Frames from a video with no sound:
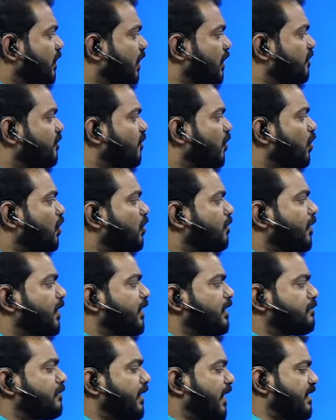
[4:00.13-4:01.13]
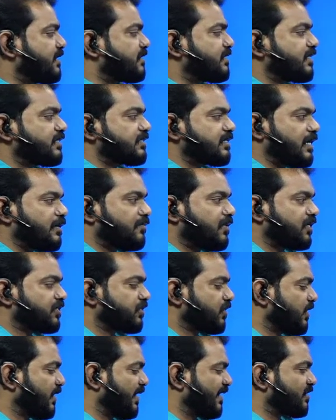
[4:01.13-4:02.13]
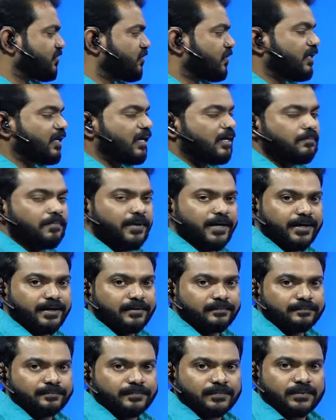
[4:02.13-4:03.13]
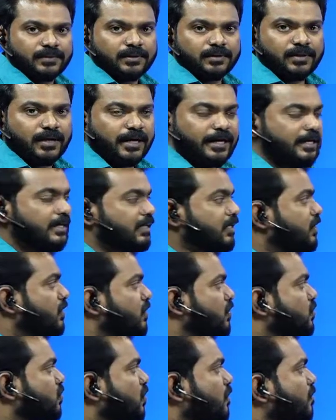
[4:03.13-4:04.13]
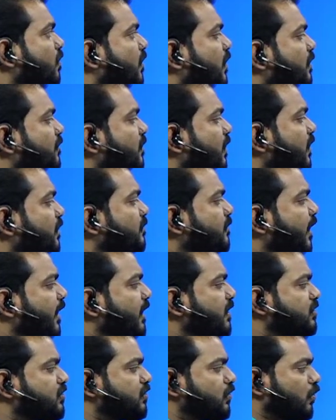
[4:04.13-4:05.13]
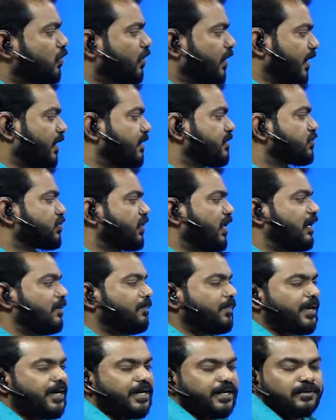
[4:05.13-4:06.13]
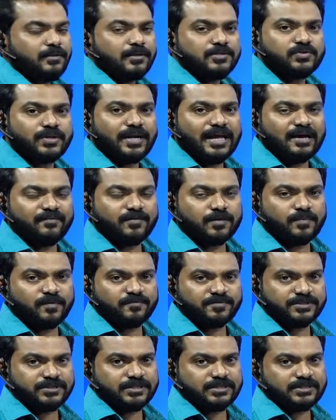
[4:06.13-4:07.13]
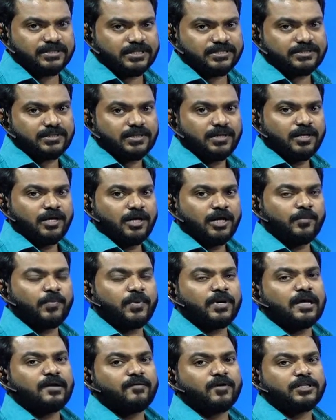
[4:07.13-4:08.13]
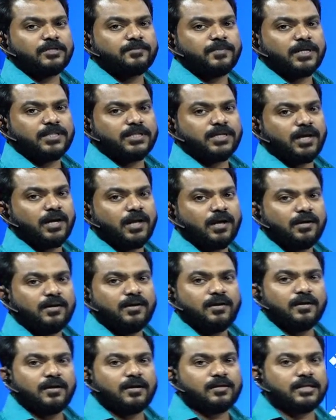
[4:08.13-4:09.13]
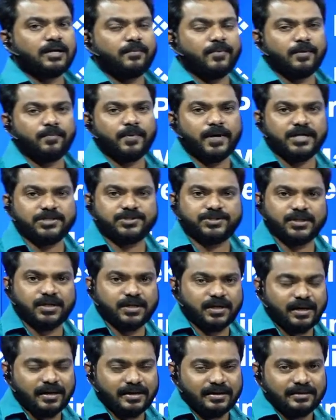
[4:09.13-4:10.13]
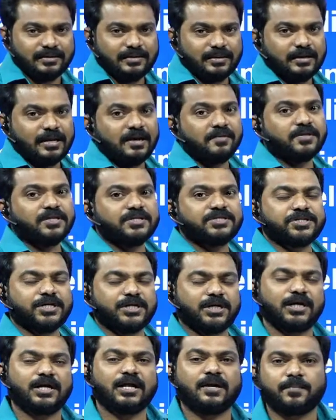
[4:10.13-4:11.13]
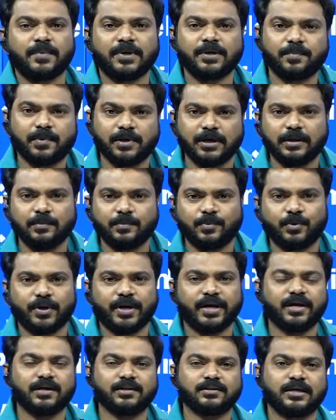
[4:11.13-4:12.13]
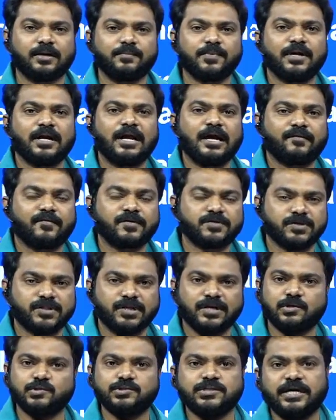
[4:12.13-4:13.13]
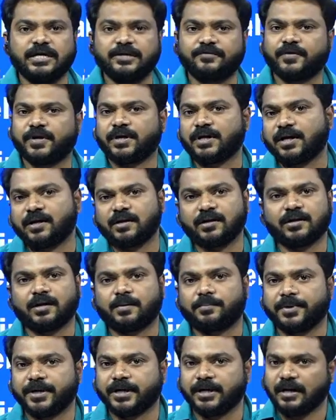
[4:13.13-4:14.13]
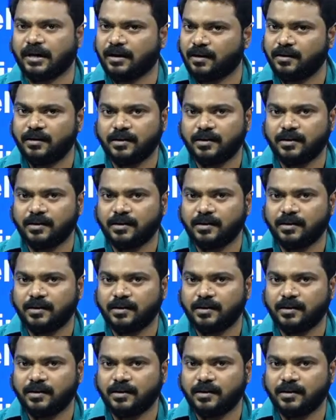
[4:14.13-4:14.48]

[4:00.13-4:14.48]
அதை ஃபாலோ பண்ணி மெயின்ஸ் எக்ஸாமினேஷன் நெக்ஸ்ட் வந்து எல்பிடி ரைட் ஸோ ப்ரிலிமினரி மெயின்ஸ் ஓகே ஸோ எல்பிடி ஸோ லாங்குவேஜ் ப்ரொஃபஷனல் டெஸ்ட் இப்போ நான் வந்து பார்த்தீங்கன்னா நான் தமிழ் படிச்சிருக்கேன் நான் வந்து சென்னையில் அப்ளை பண்ண போகிறேன் எனக்கு தமிழ் லாங்குவேஜ் வந்து என்னோட சர்டிஃபிகேட்டில் இருக்குது அப்படின்னா